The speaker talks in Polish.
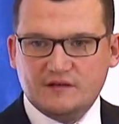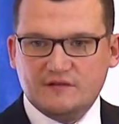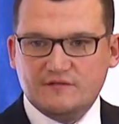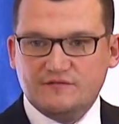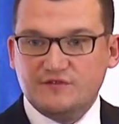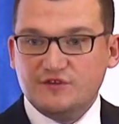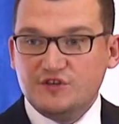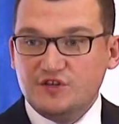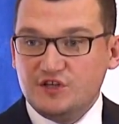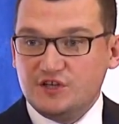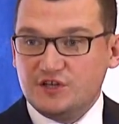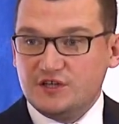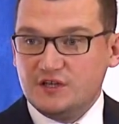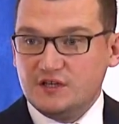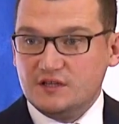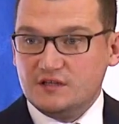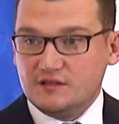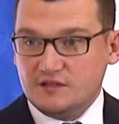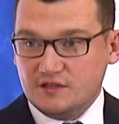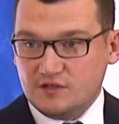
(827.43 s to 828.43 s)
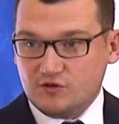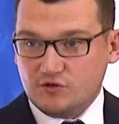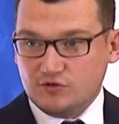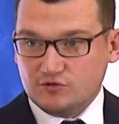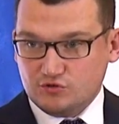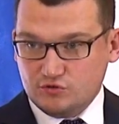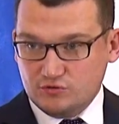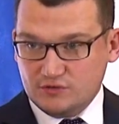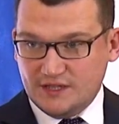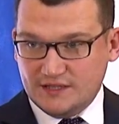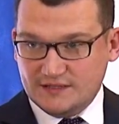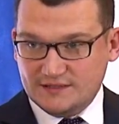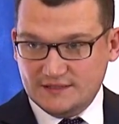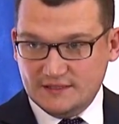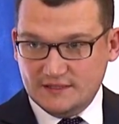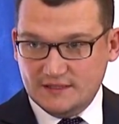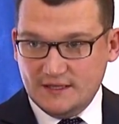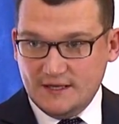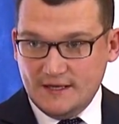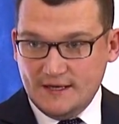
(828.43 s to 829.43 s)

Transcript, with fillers: wyniki tych konsultacji.